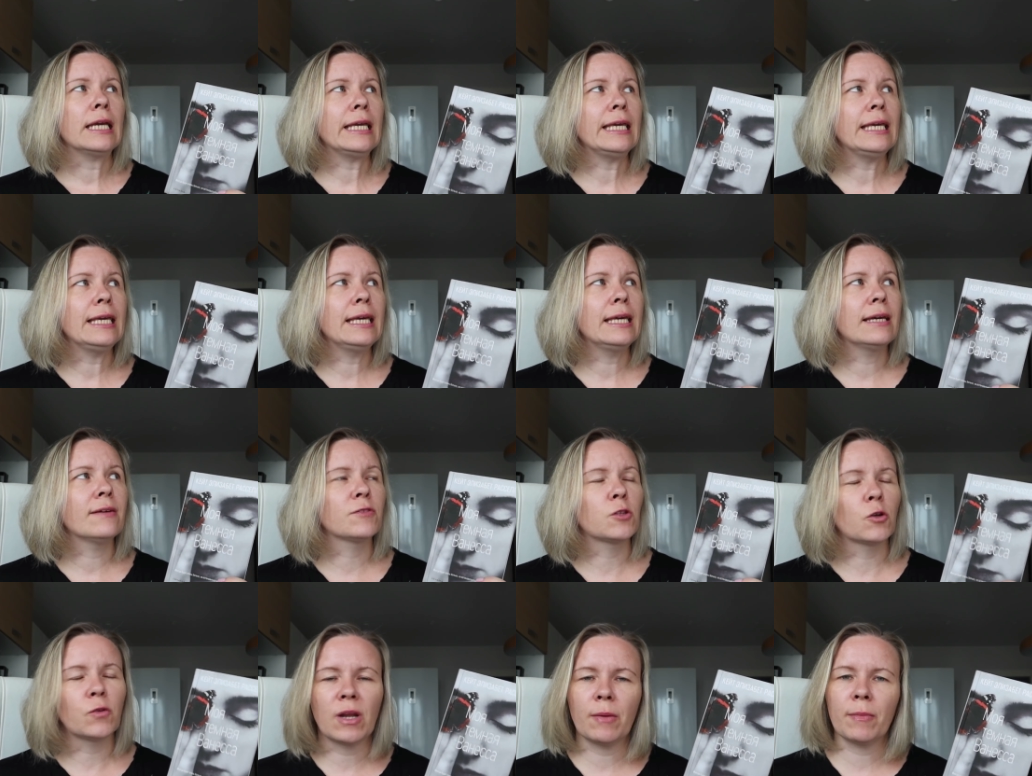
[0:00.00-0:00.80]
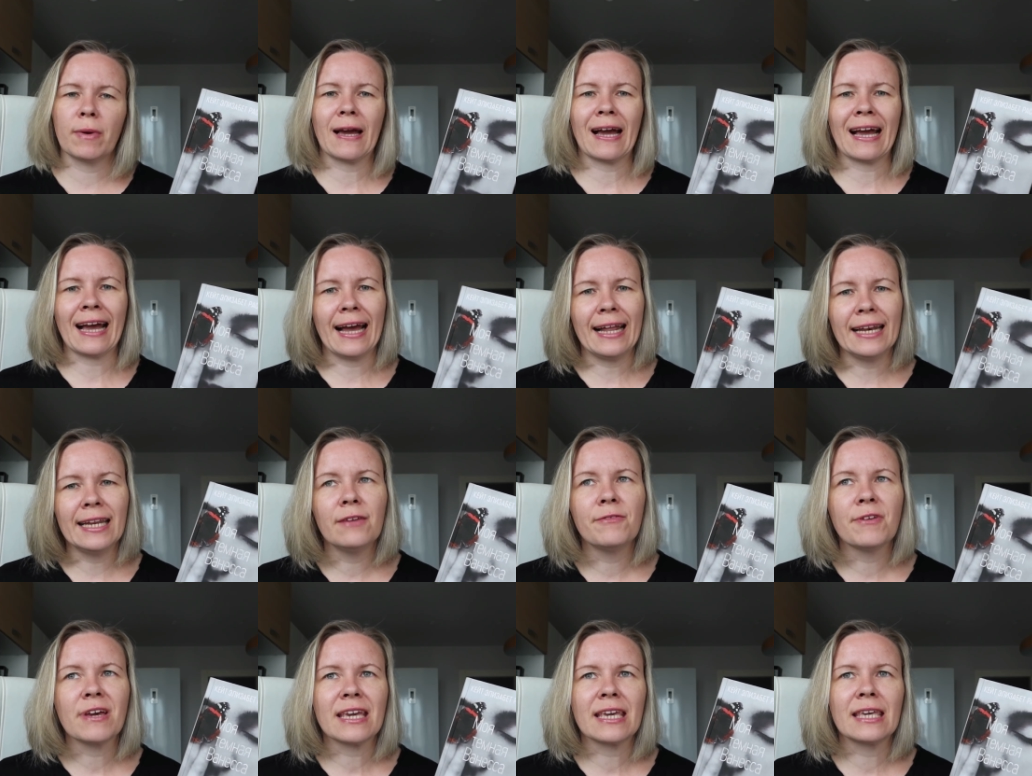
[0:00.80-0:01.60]
И в то время как
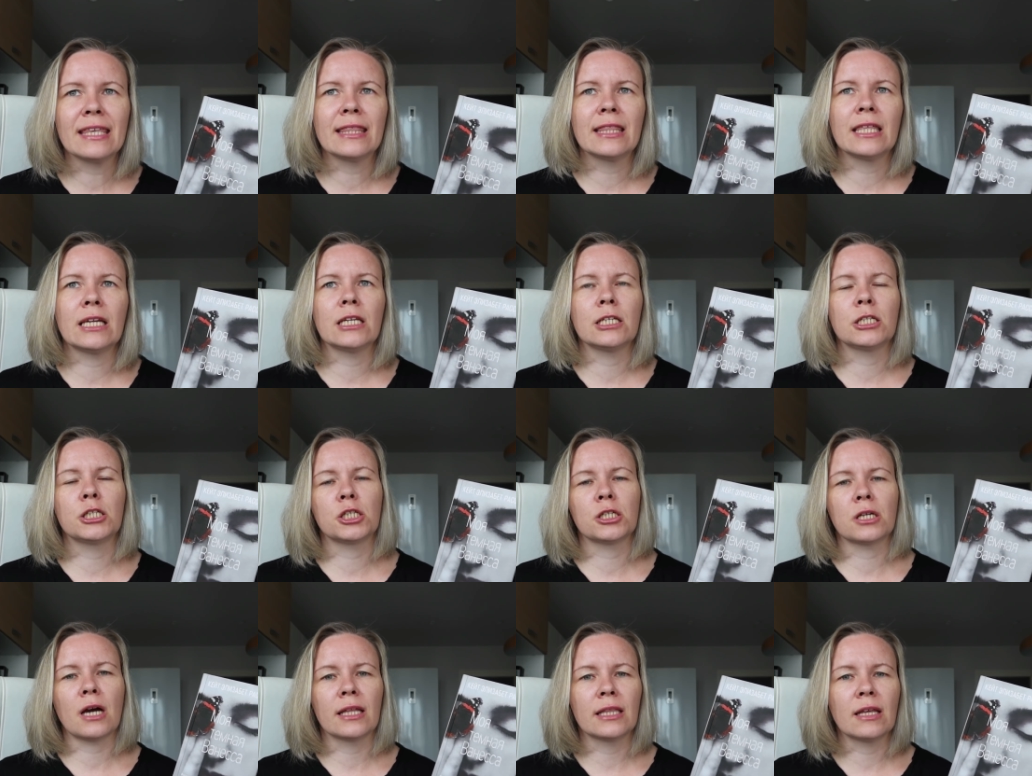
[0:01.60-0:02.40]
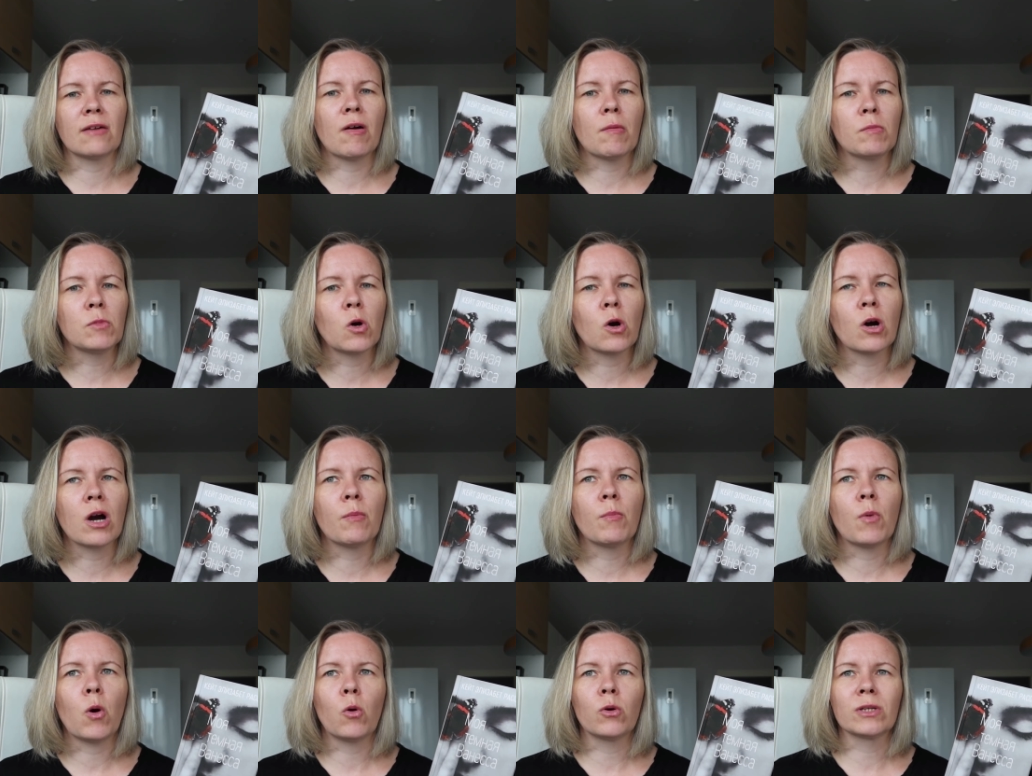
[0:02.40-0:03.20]
Оливия Китерич, она во
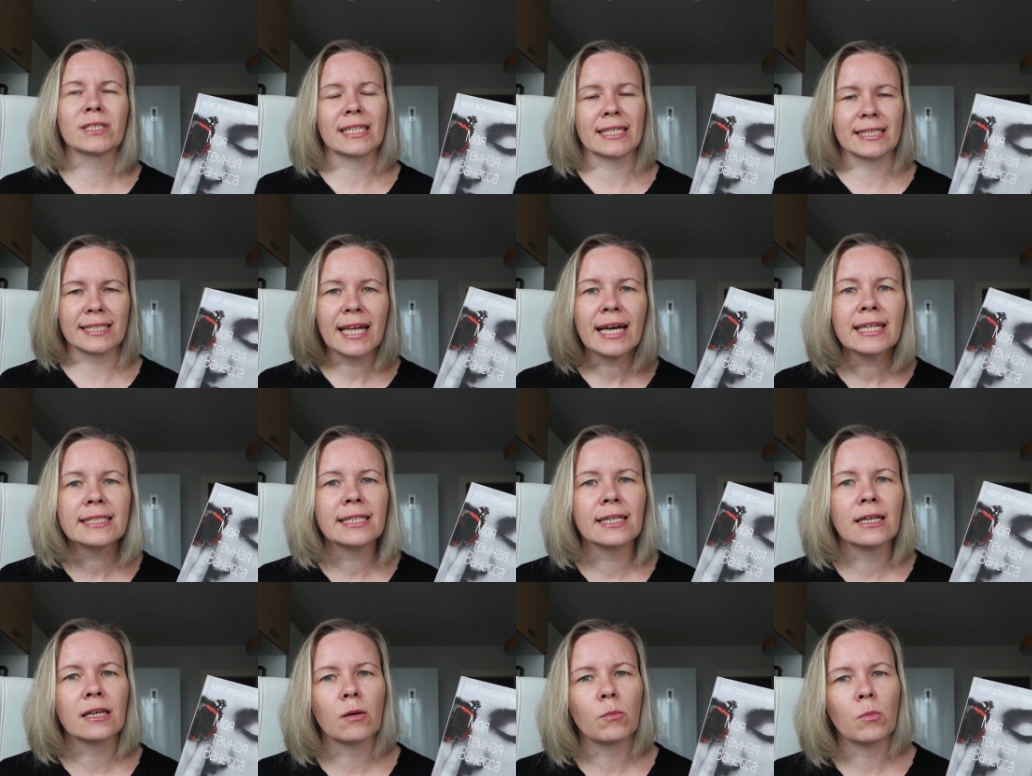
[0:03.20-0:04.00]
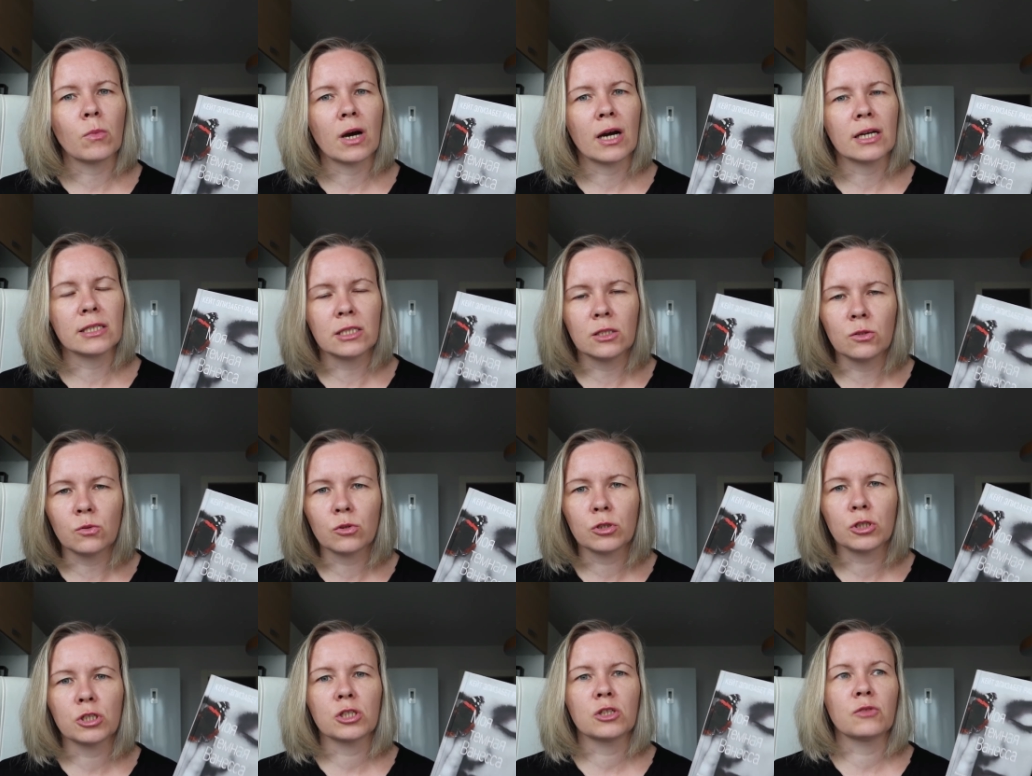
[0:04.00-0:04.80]
многом о сознательном
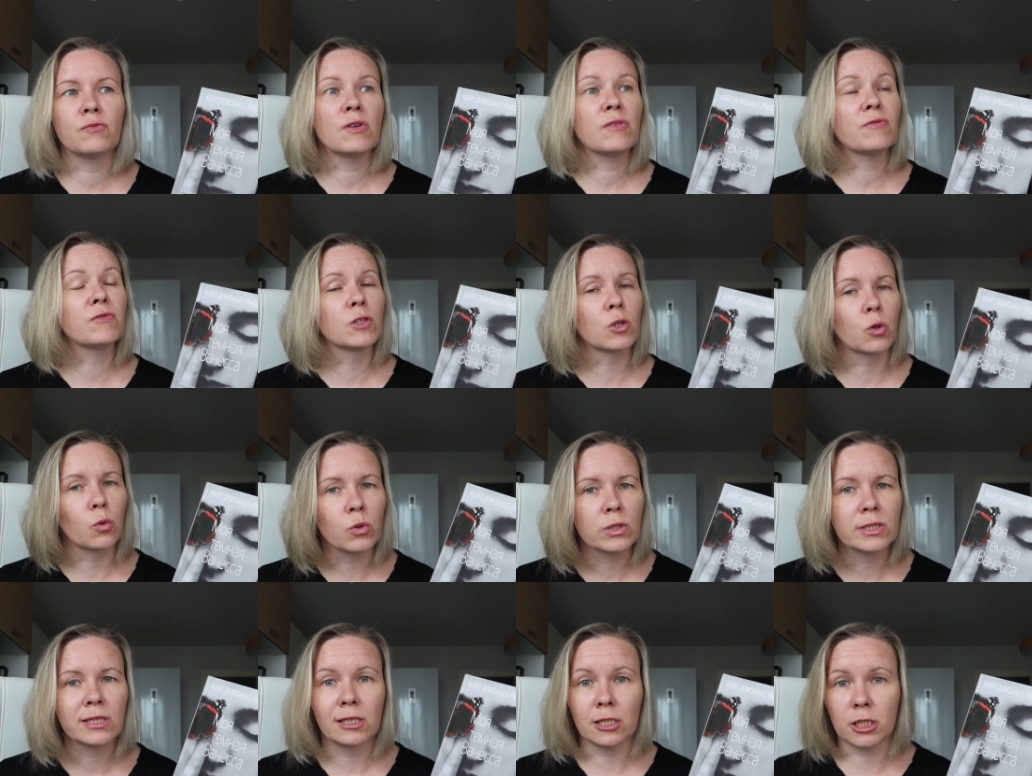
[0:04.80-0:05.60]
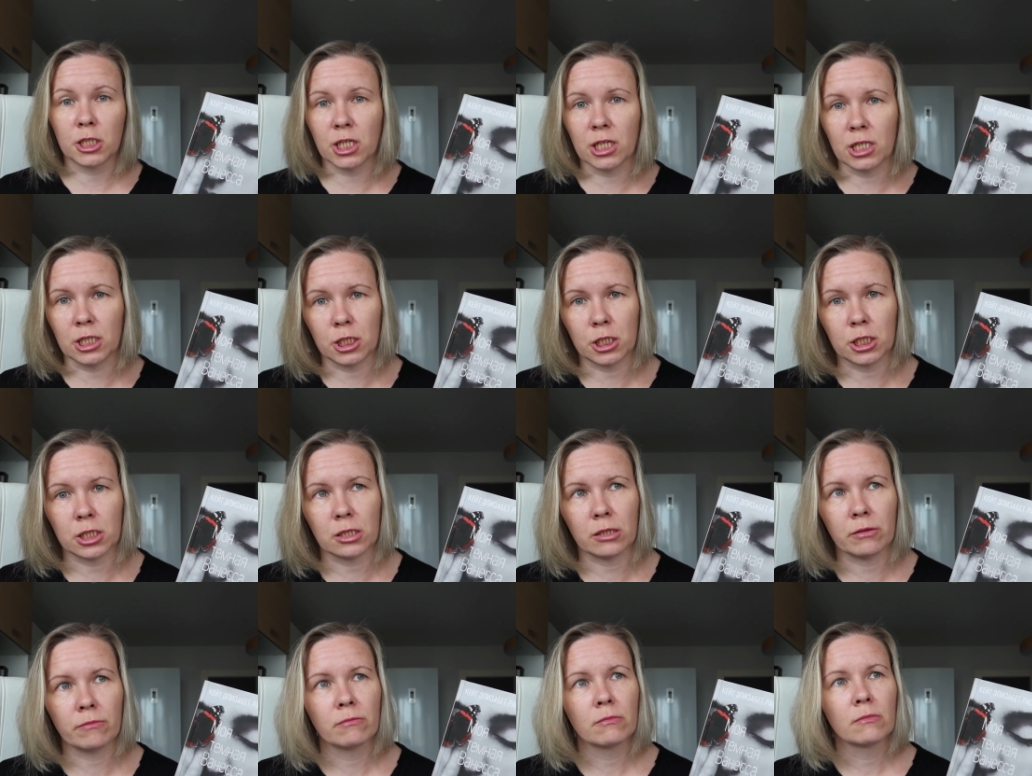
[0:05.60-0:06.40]
одиночестве взрослой
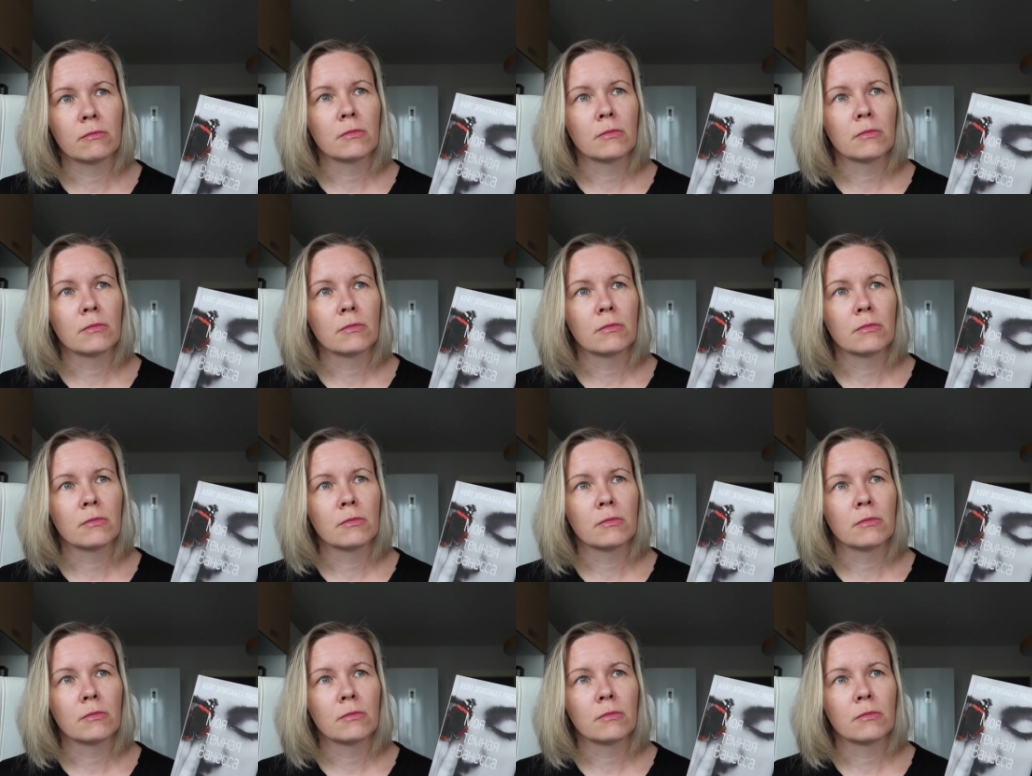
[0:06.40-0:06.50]
женщины,